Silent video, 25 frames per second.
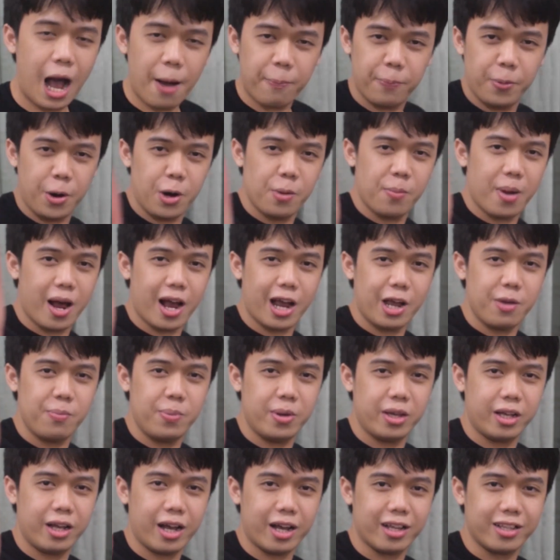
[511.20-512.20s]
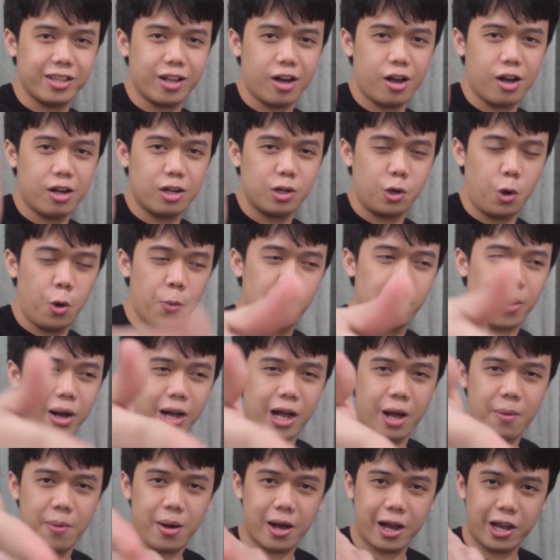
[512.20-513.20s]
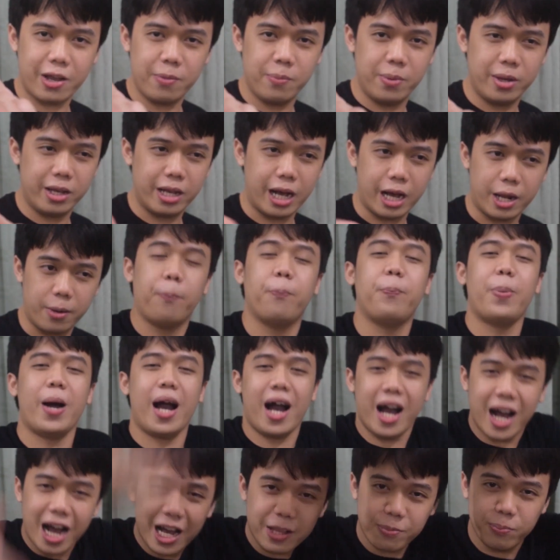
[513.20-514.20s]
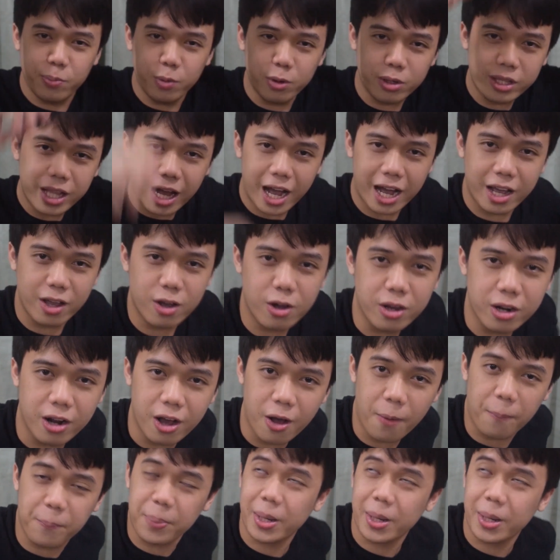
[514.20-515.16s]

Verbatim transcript: Upper mga kaibigan, no? Kumbaga mga kaibigan, paangat po tayo, no?